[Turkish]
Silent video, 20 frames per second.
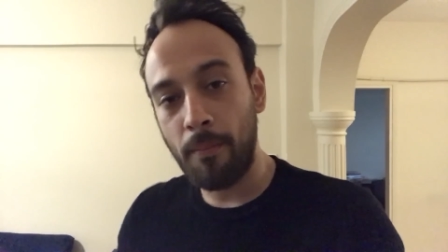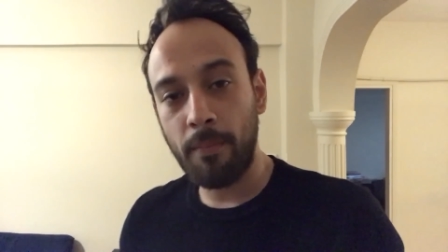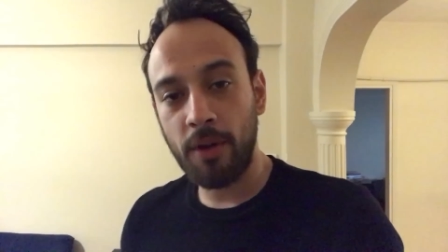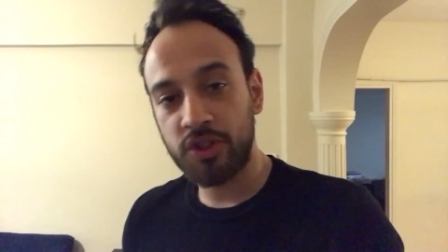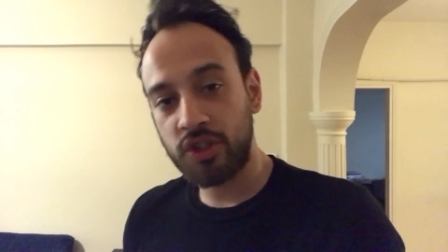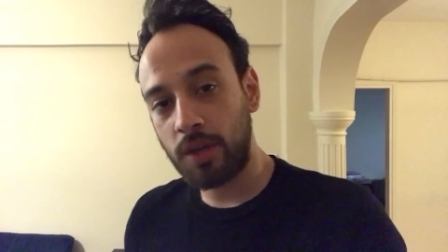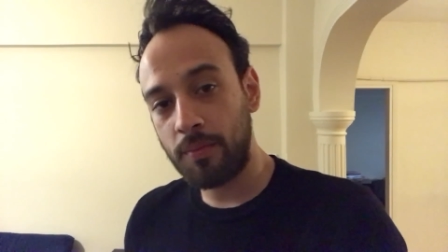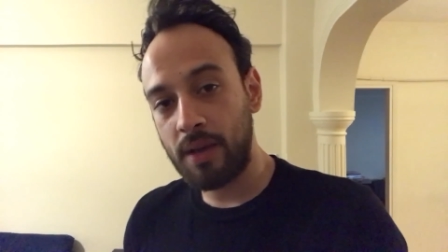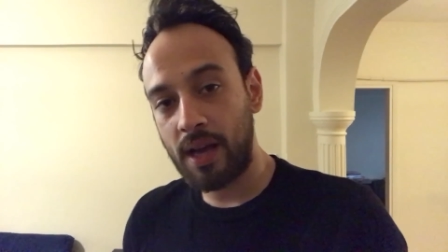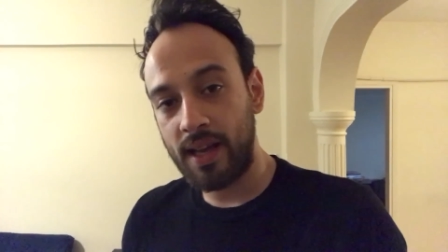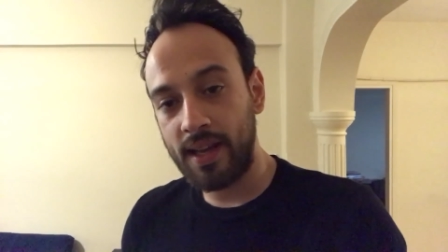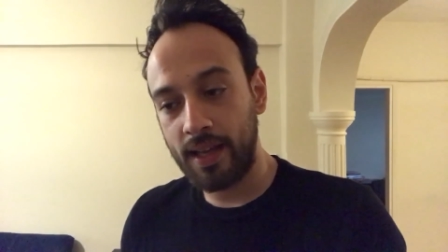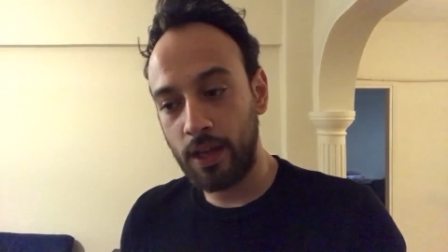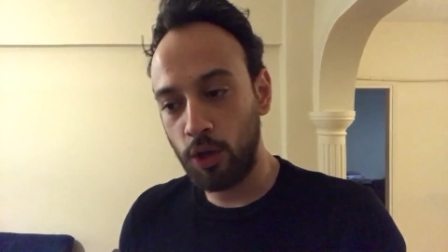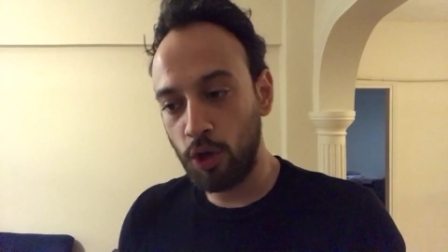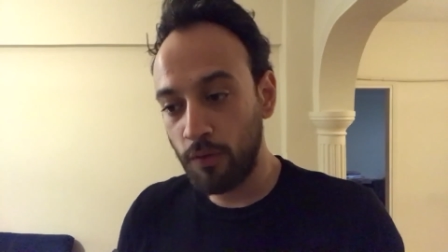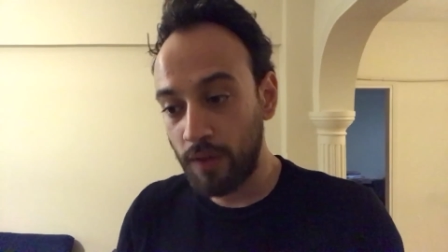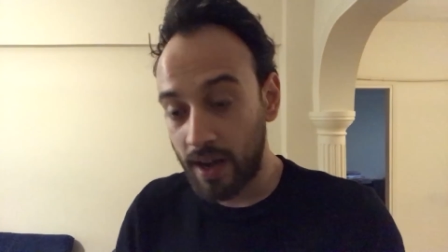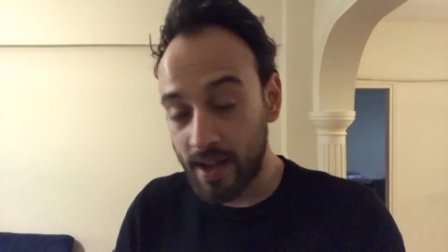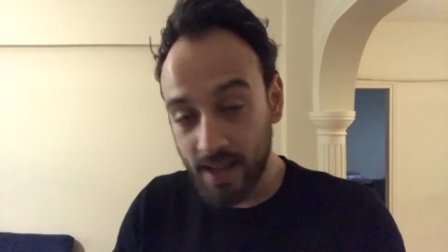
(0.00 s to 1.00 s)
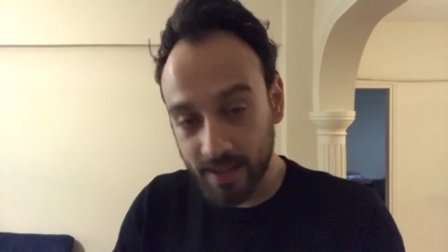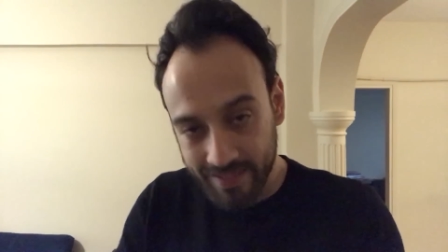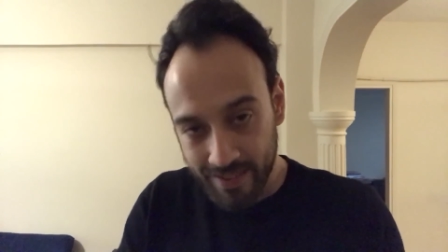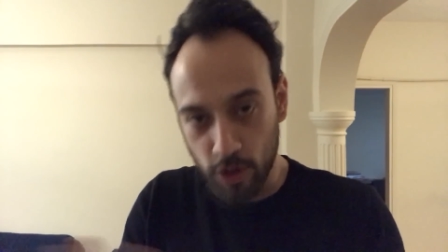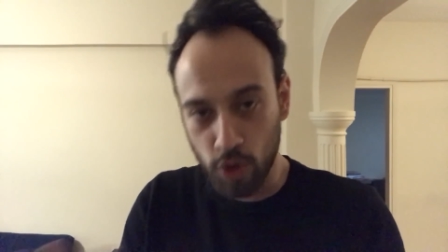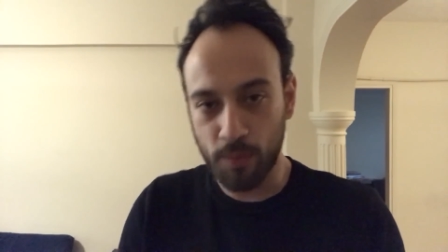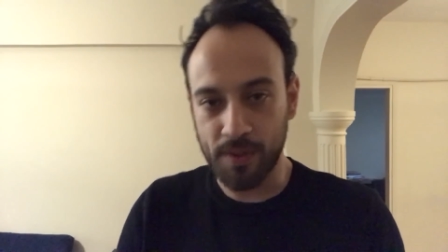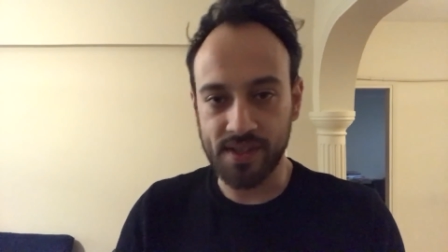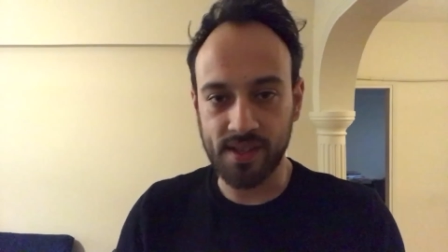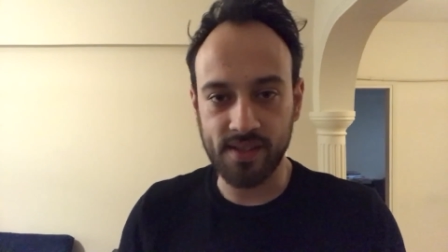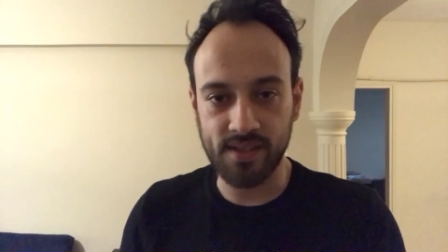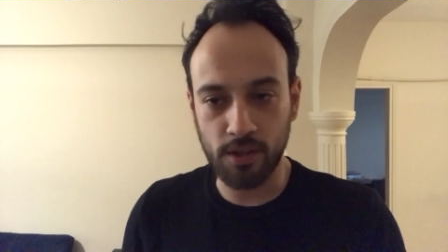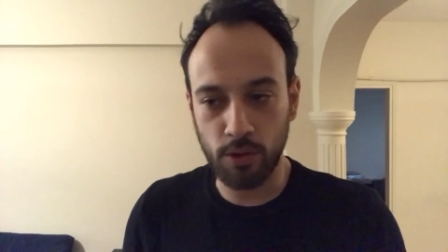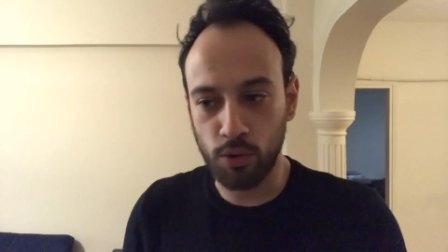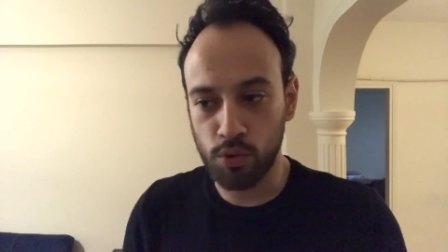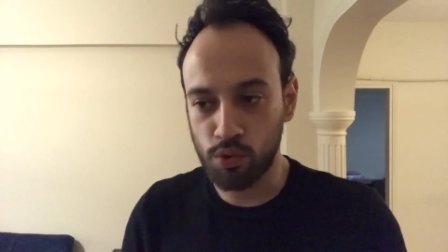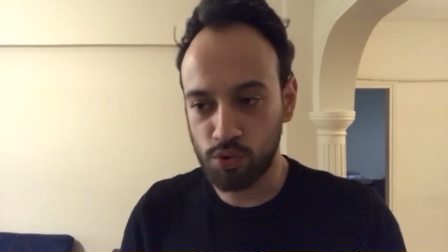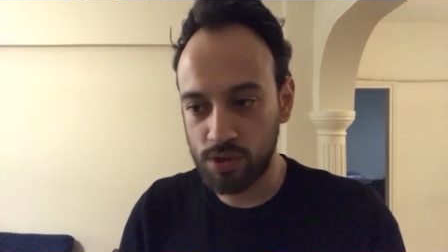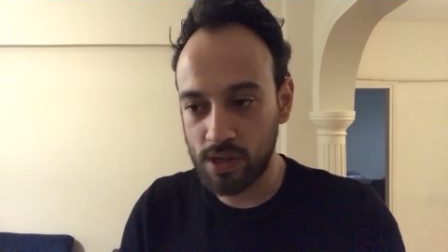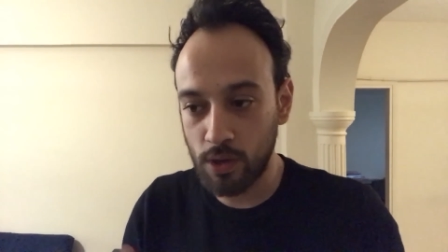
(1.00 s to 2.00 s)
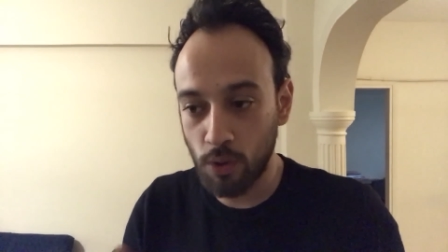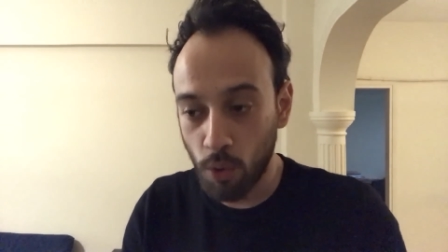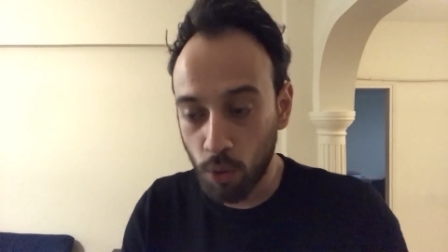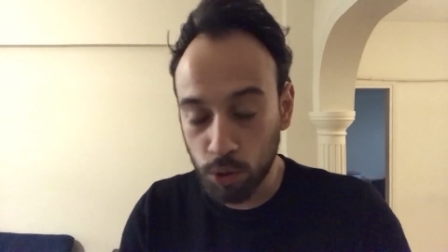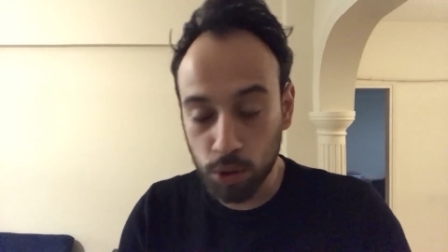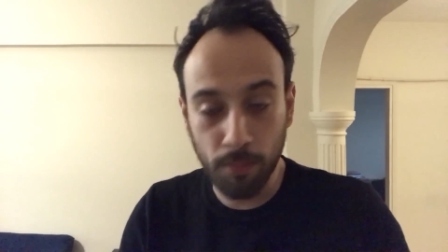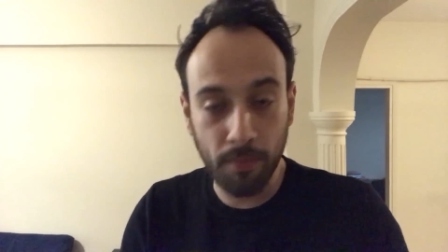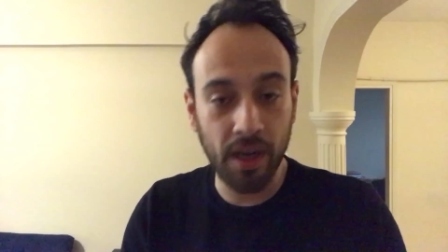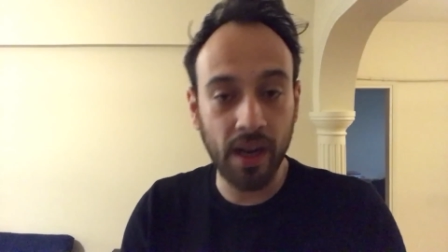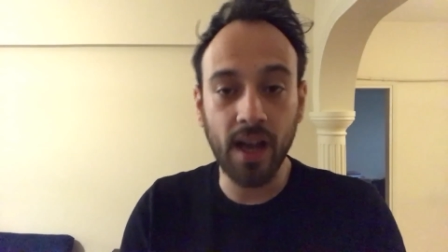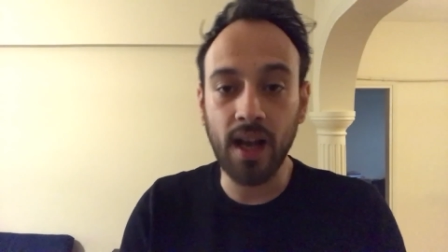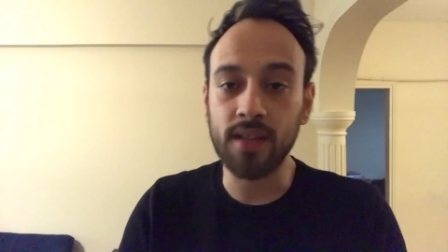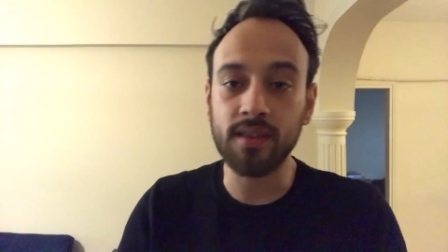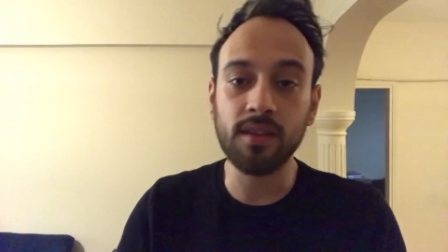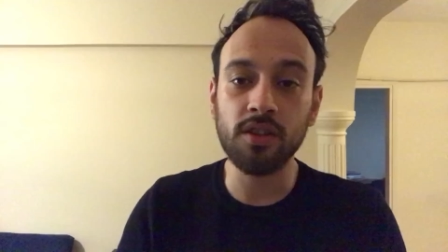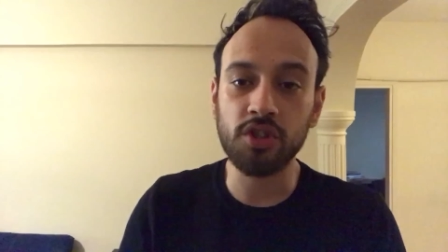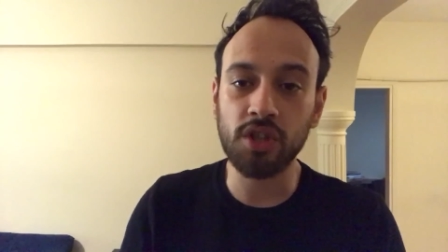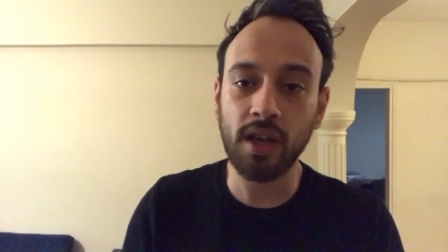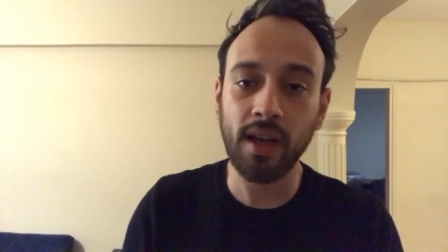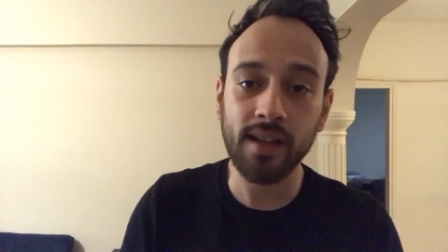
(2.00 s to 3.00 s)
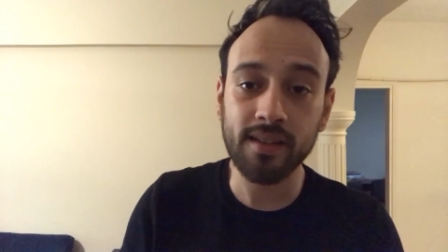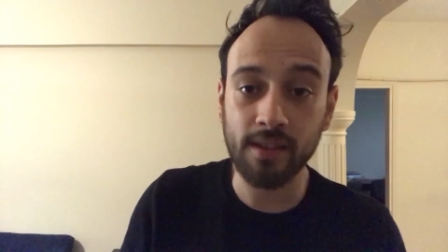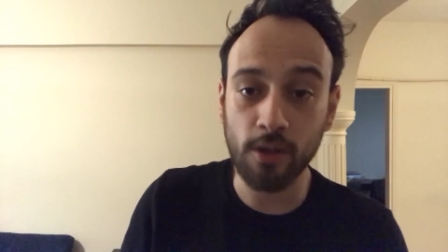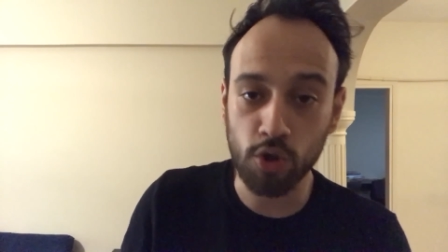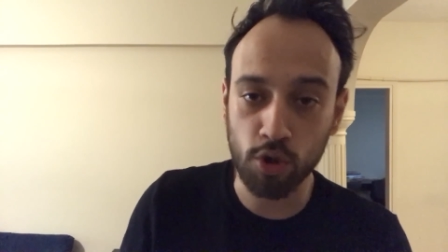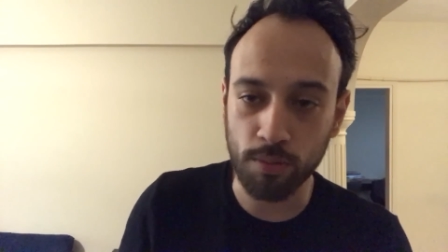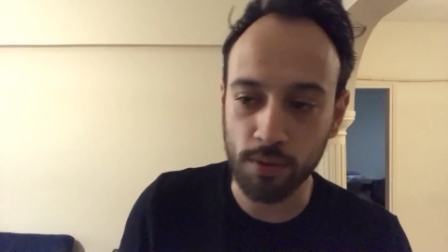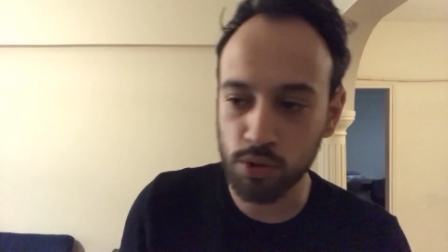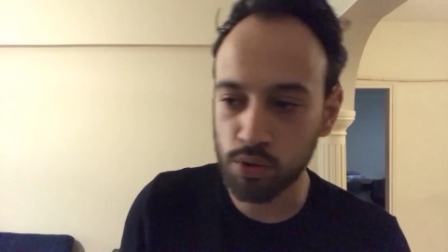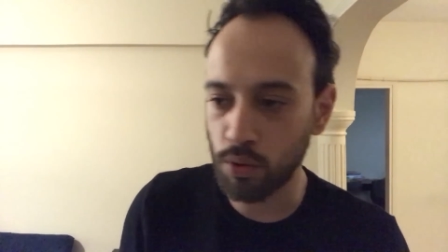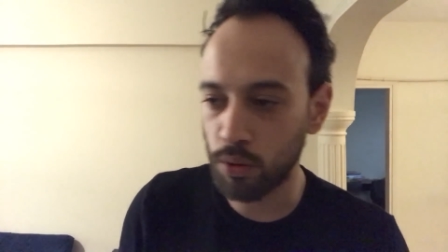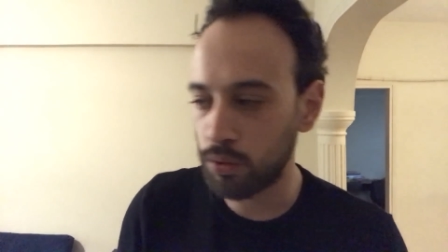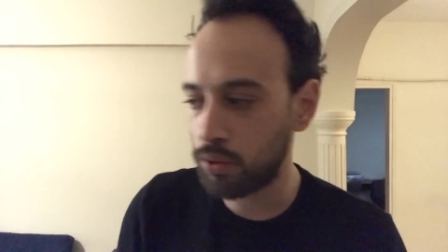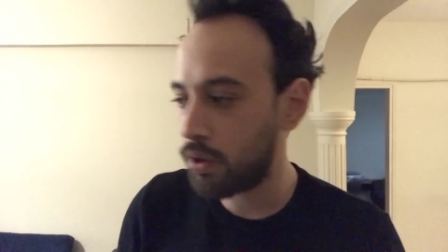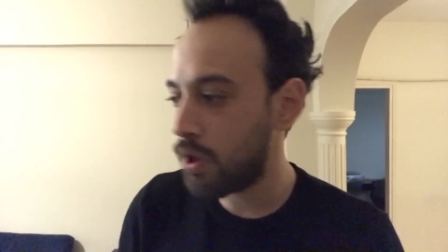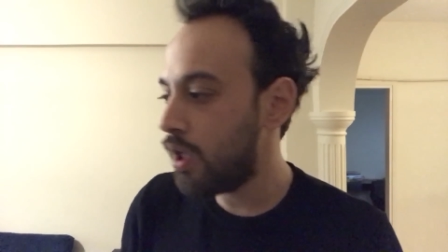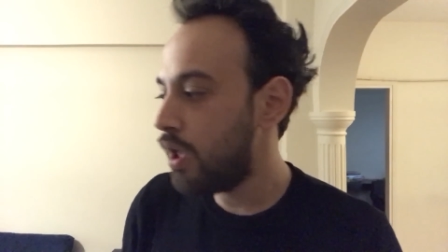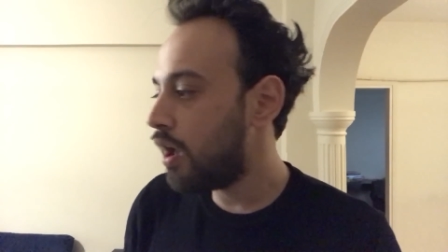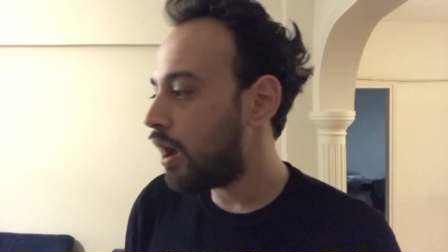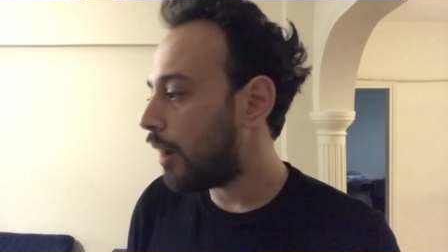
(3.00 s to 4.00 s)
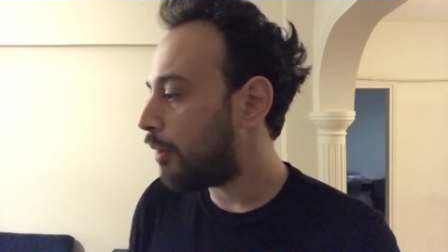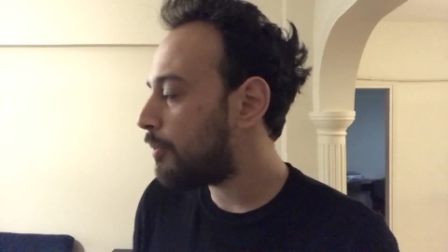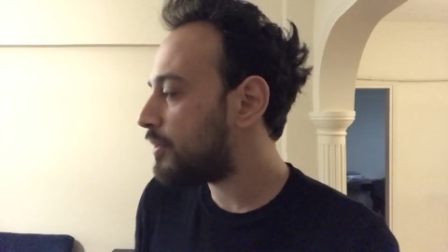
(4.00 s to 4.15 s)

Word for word: de bambaşka bir hale geliyor ve hayat tecrübesi kazanıyorsunuz. Yani okulun bana kattığı şey hayat tecrübesi oldu.